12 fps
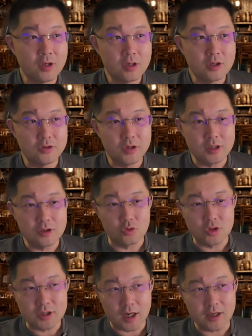所以
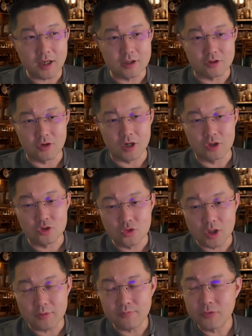从商业角度上
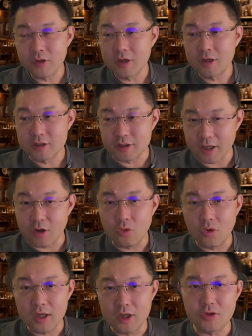说，谁
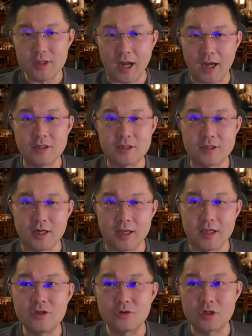获利最大，
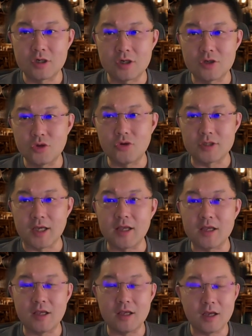谁就是最有嫌
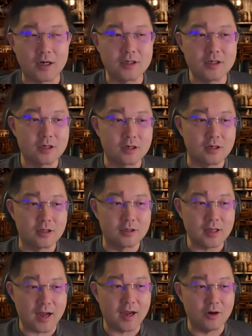疑啊。这个事儿可能
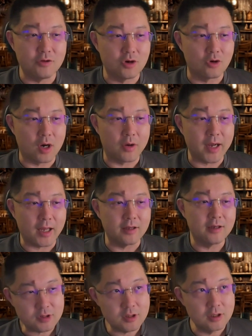大概率就是华为干，
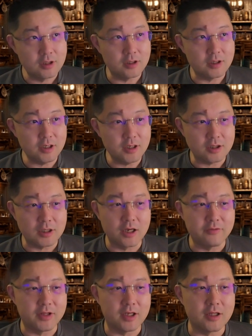这是第一个商
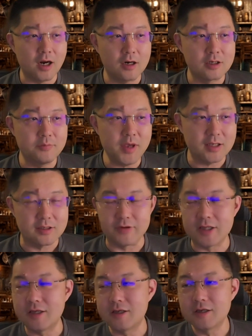业问题。第二个是面子
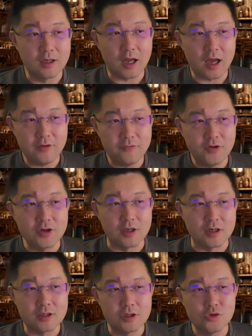问题。iPhone
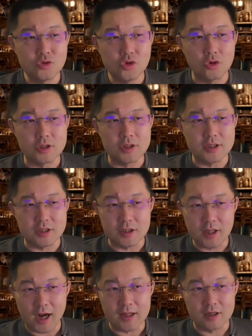呢是具有
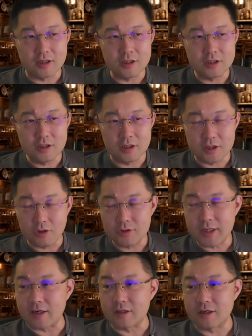极大的社交
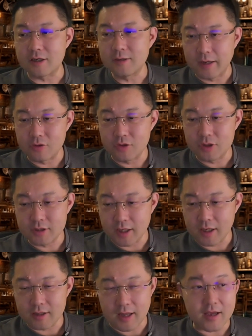价值，你说
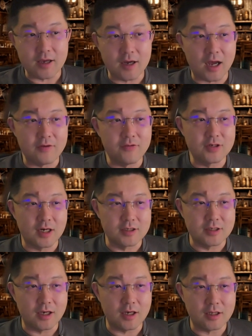谁拿一个 iPhone
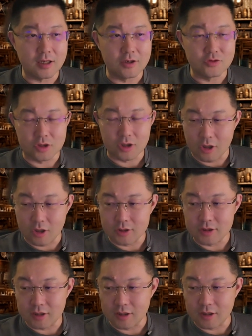上街，他就觉得哦，
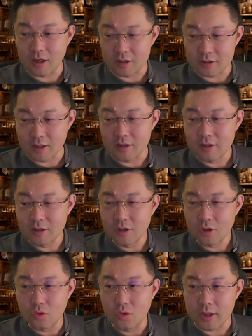这个人好像
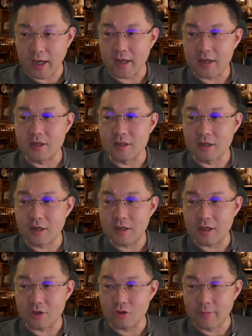过得还可
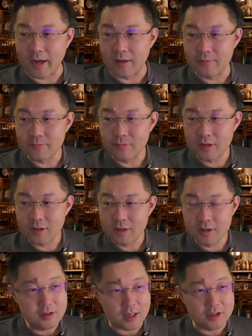以，对吧？
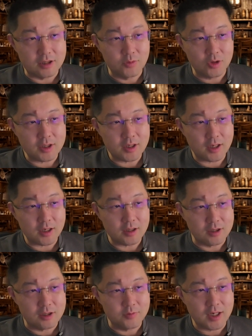在直播间
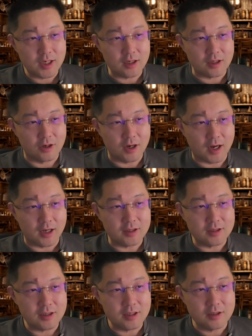直播间里头啊，
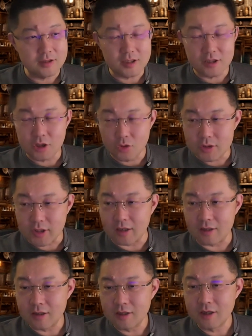定期抽奖，
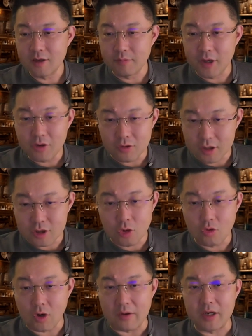没有人
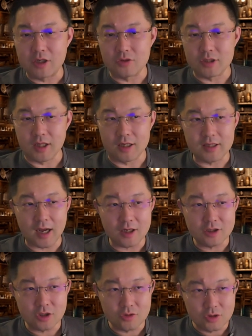抽华为手机的，大
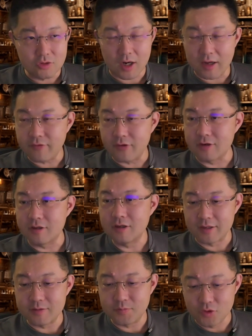家抽的都是 iPhone。
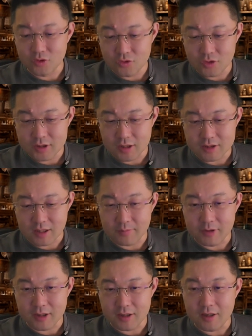比如说像前
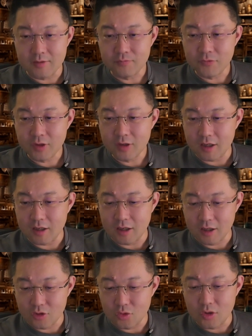面这个。
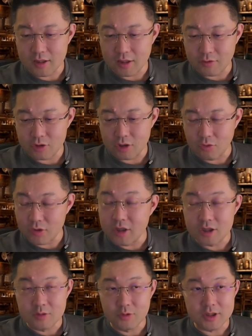很多的抖
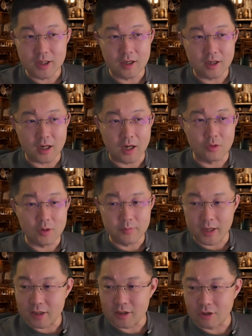音直播间啊，我
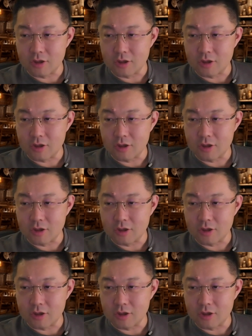每个小时